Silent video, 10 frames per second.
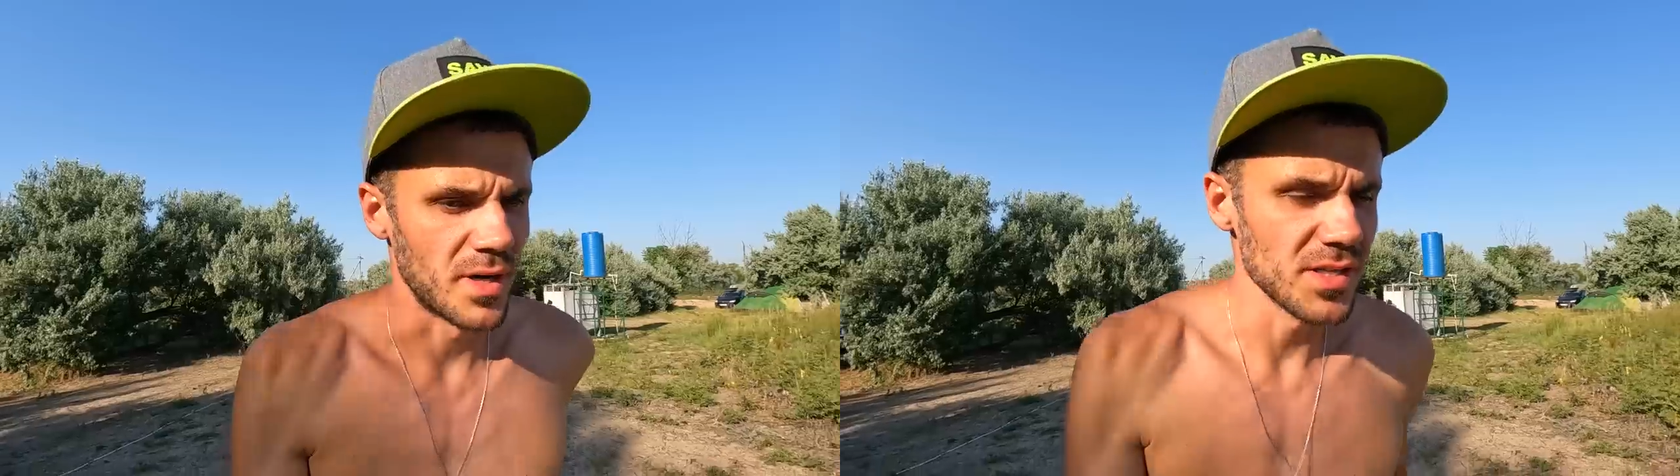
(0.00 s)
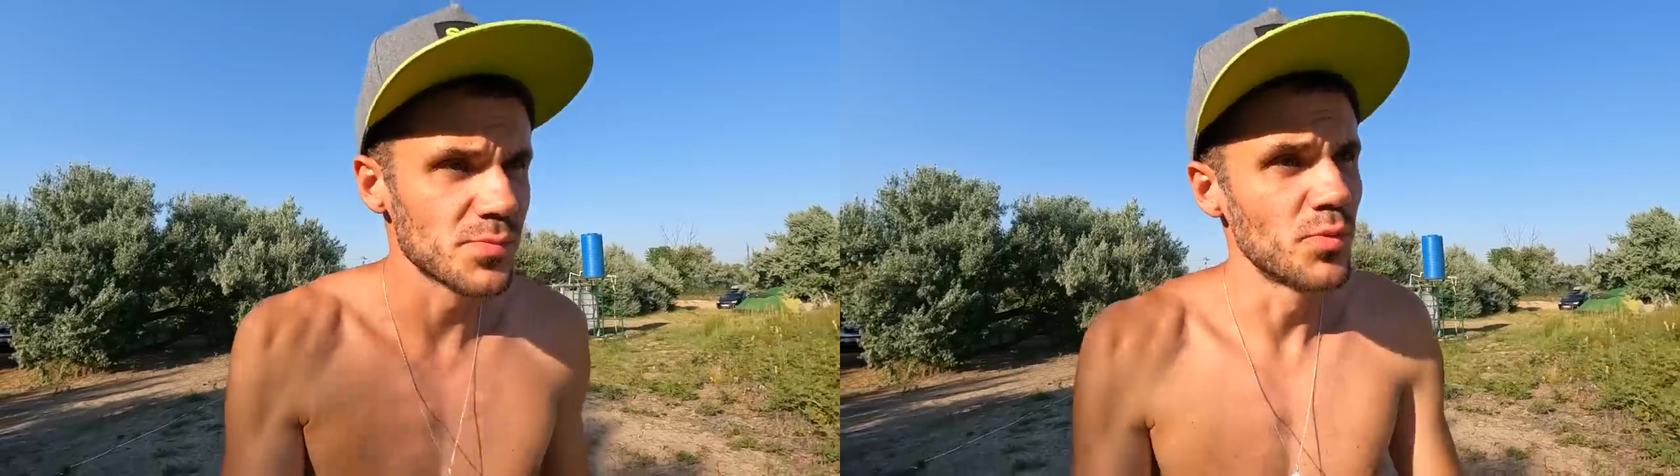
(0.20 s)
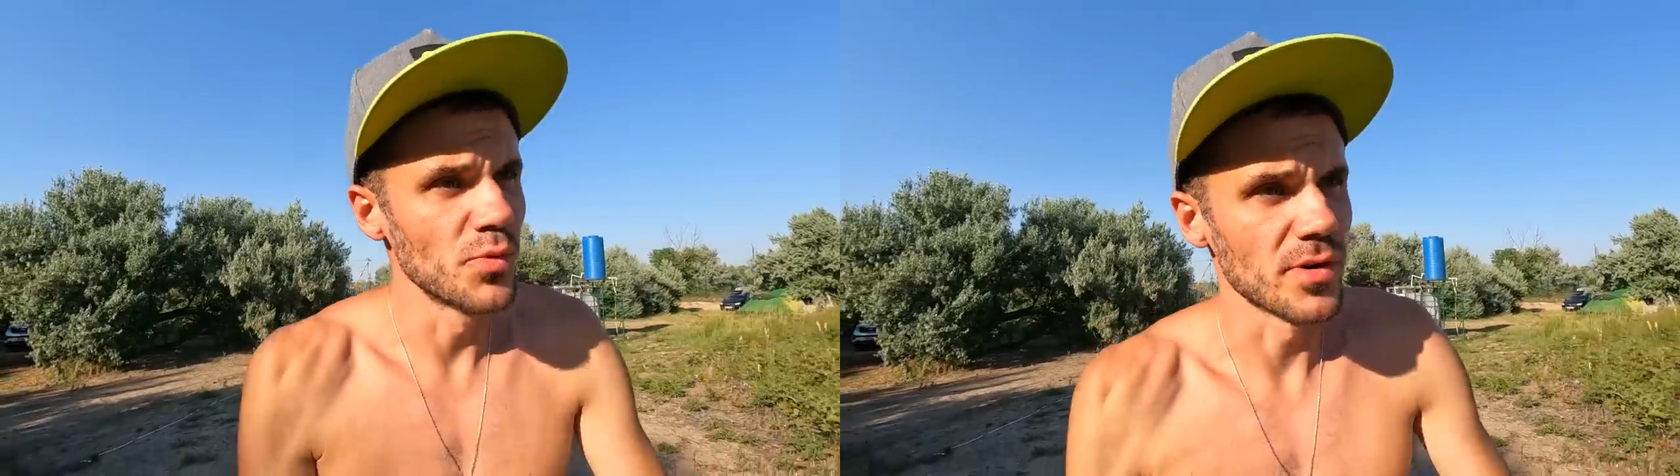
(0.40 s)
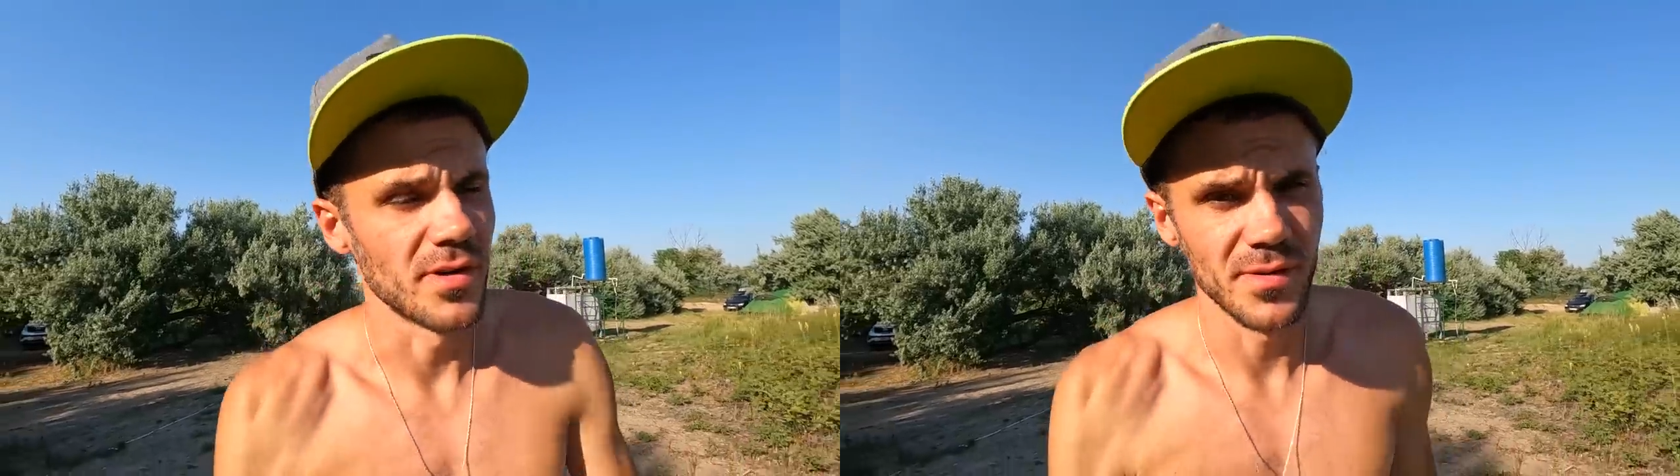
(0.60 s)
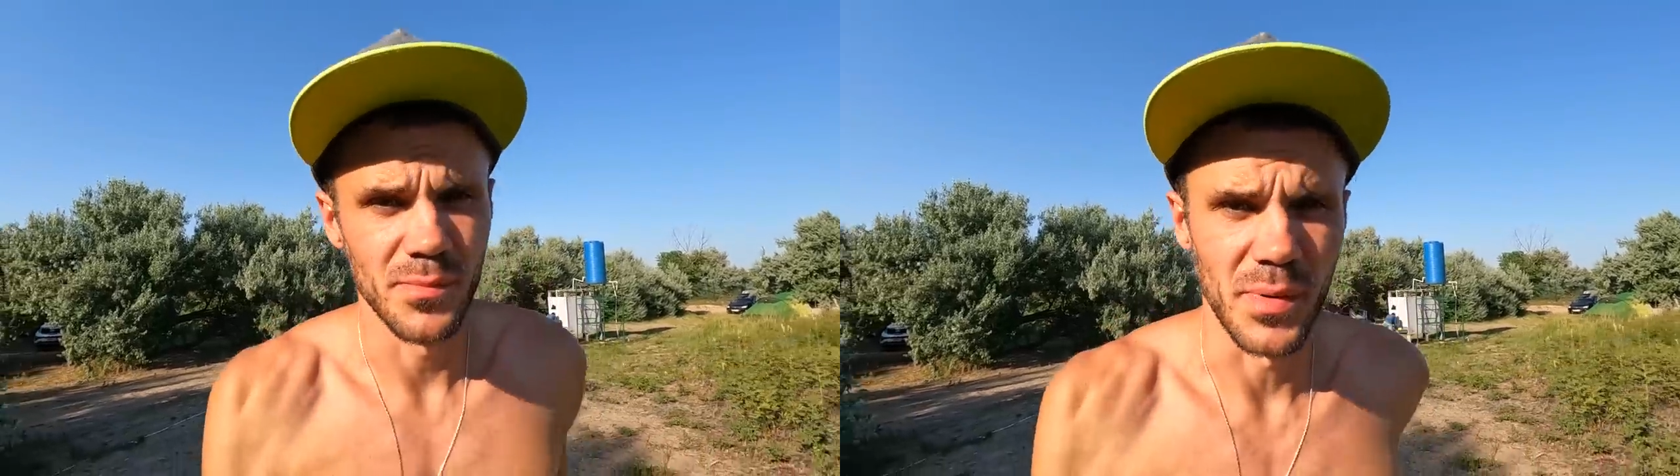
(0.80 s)
Пока
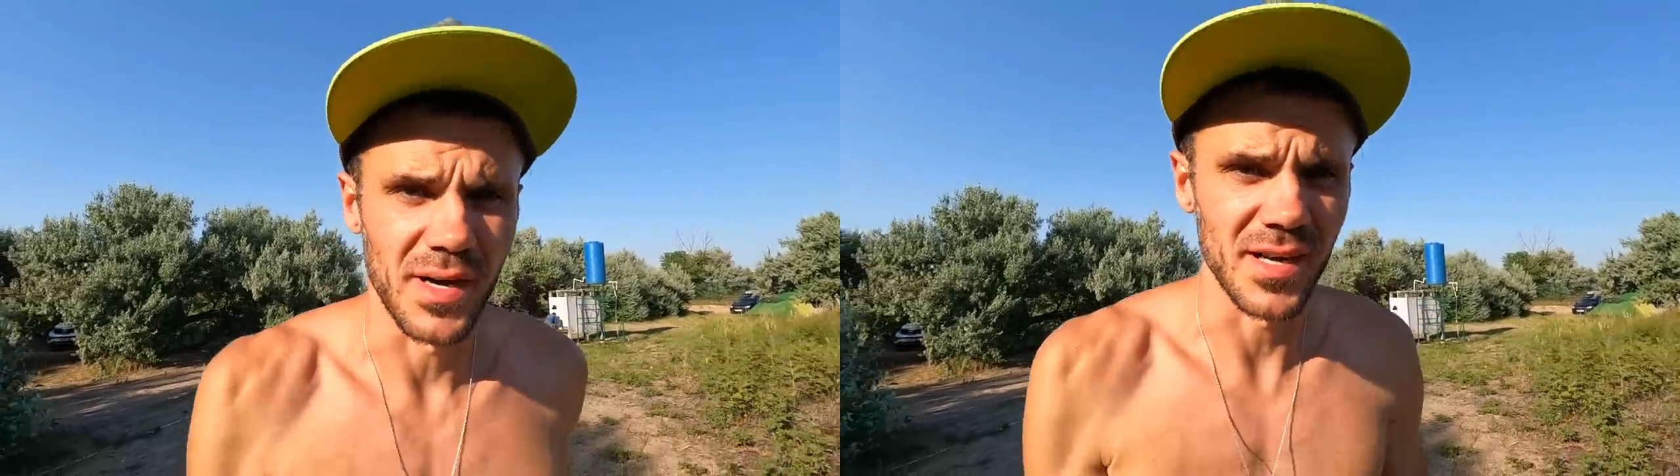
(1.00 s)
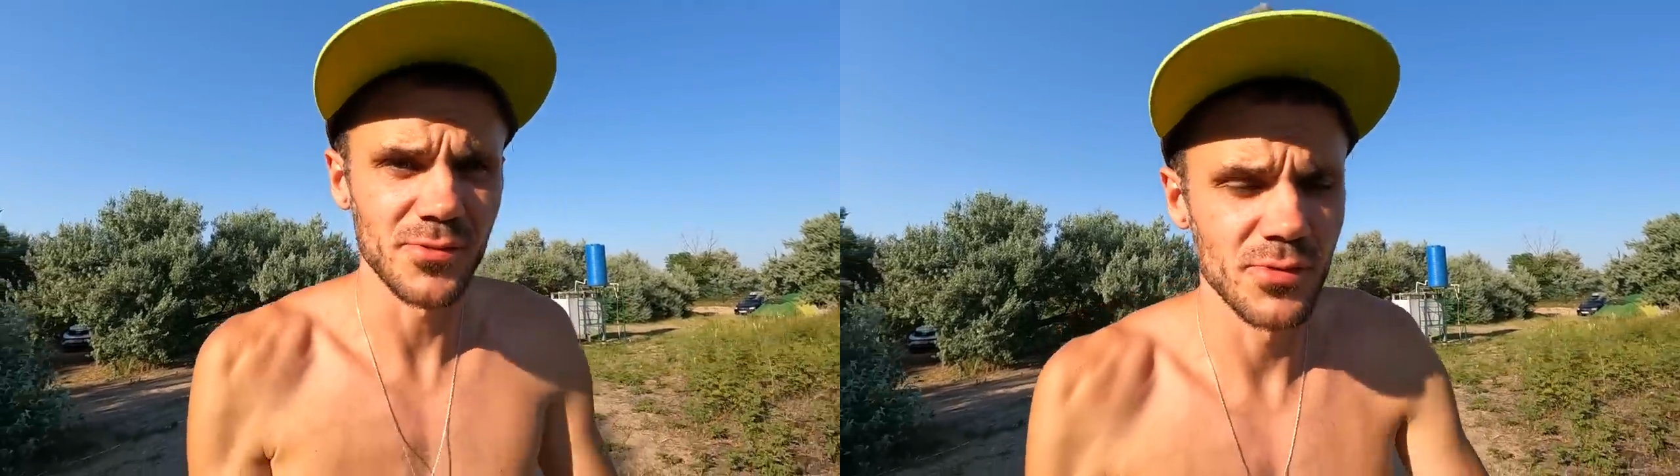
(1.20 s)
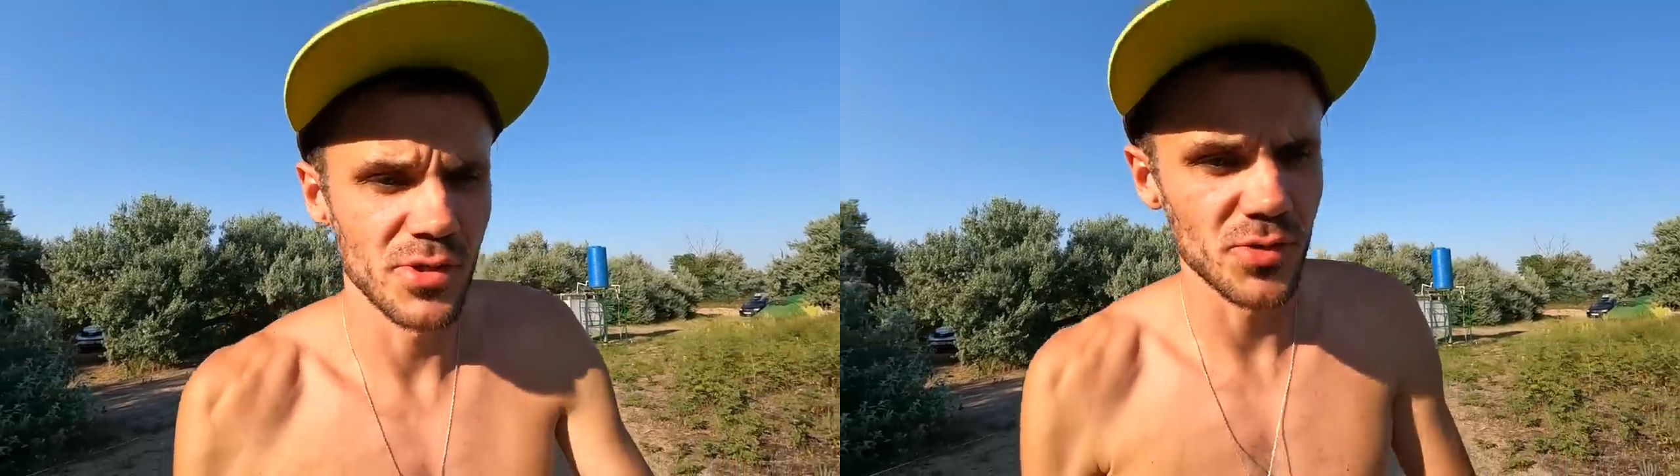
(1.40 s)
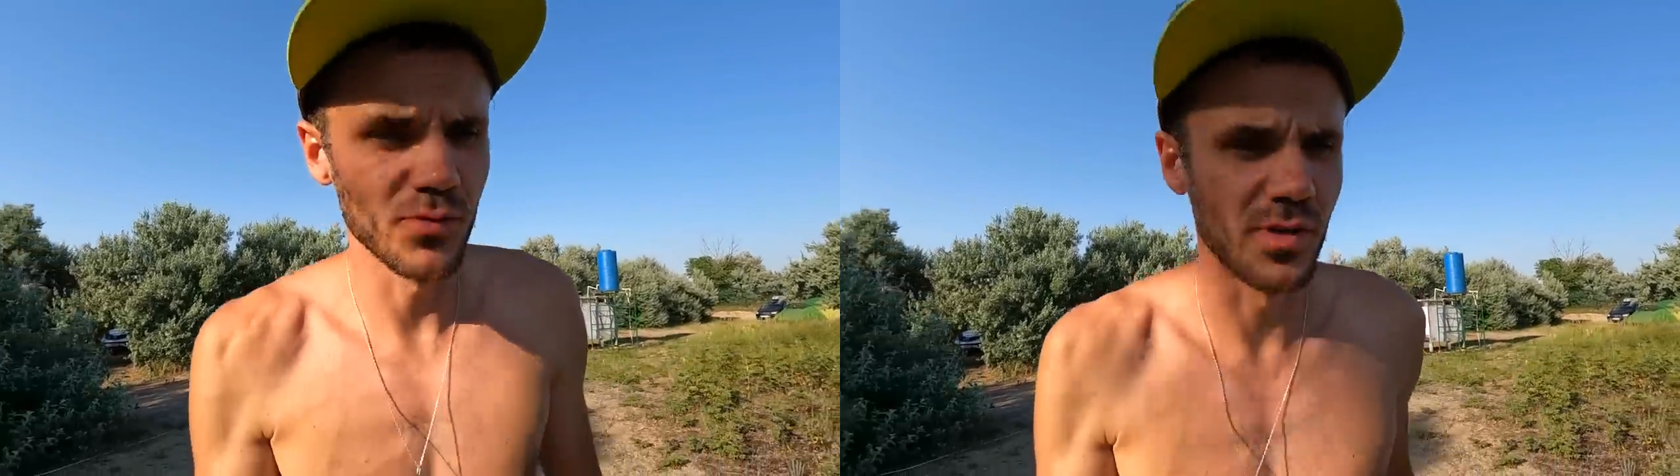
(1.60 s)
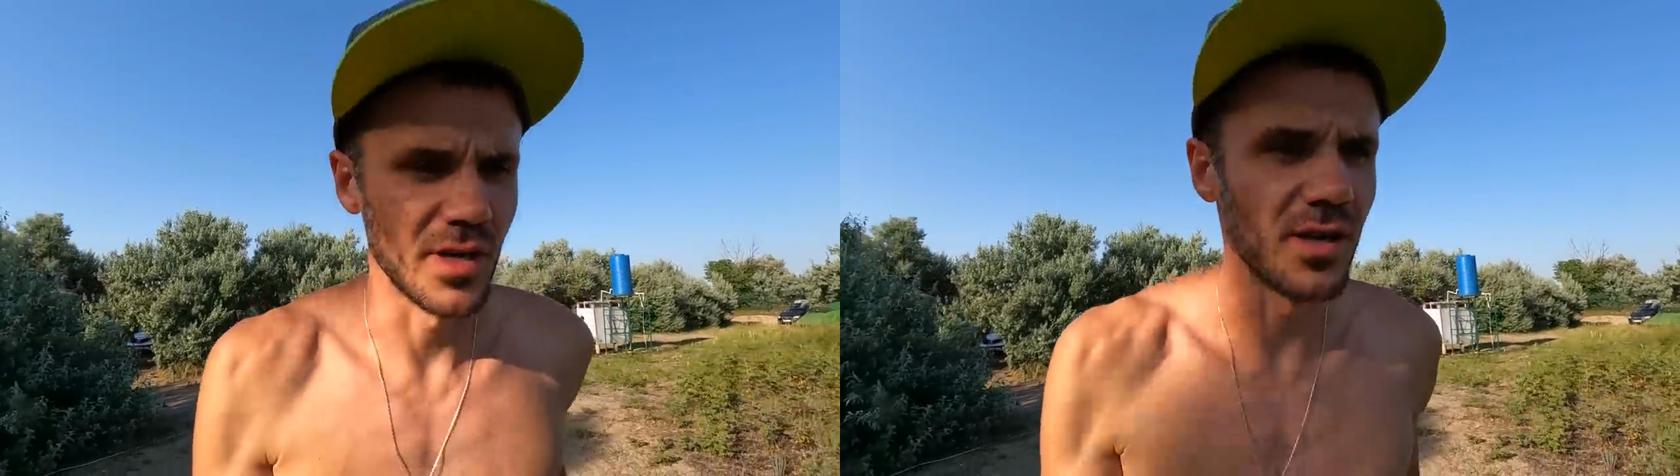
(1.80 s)
сборы, пока
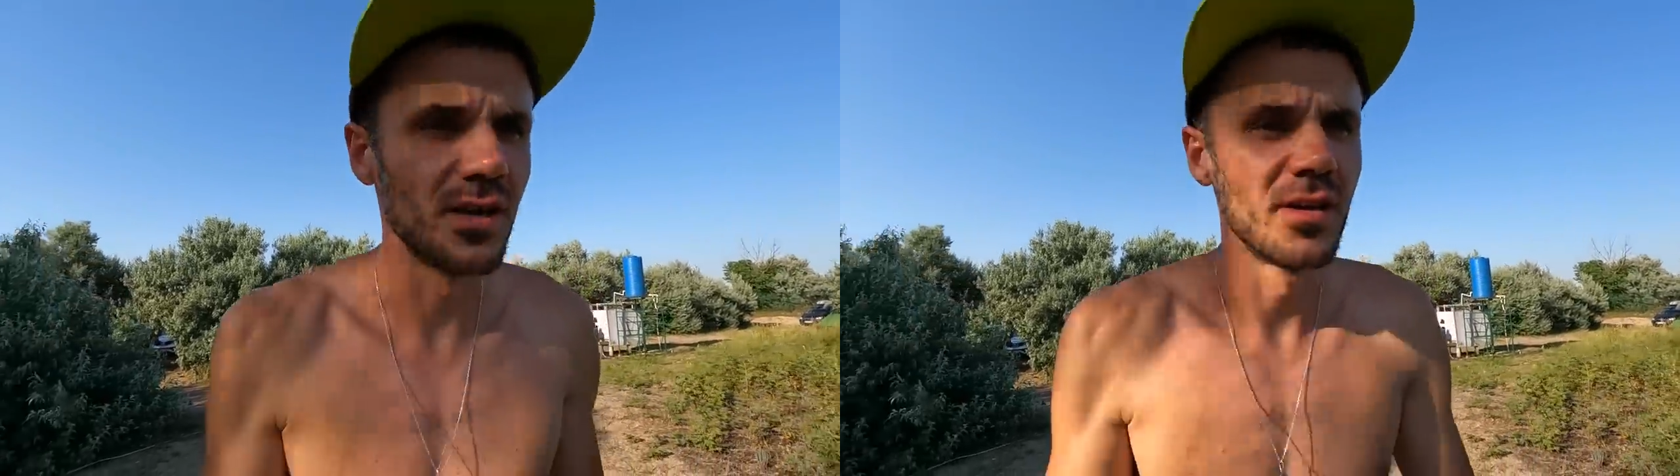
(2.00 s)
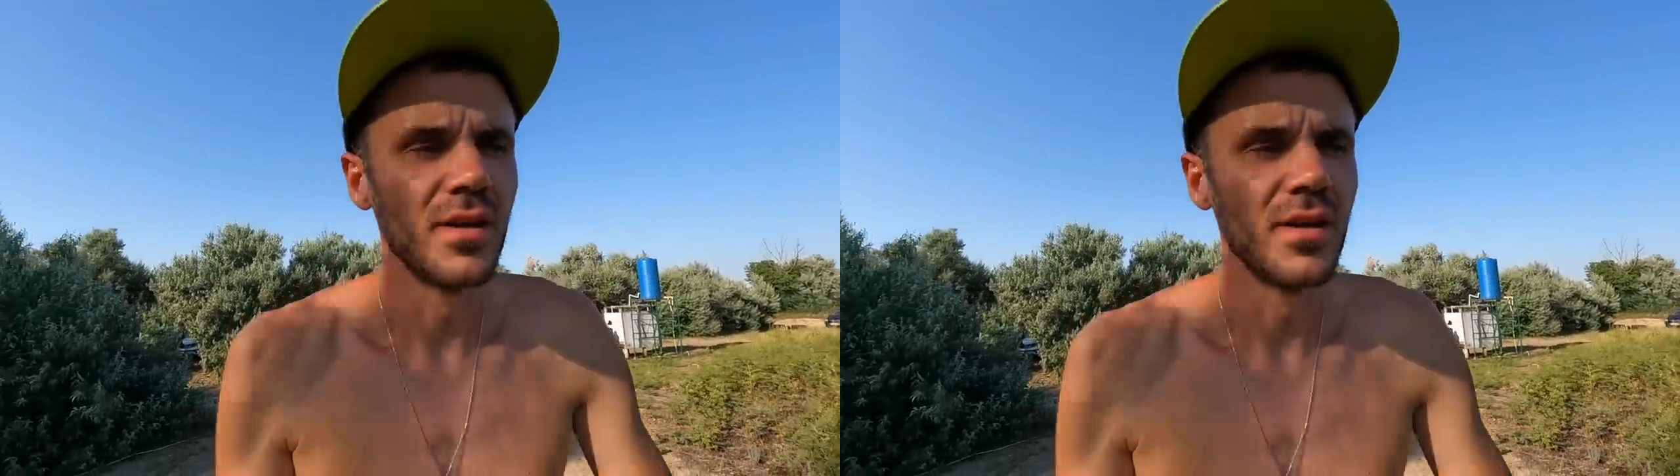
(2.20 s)
туда-сюда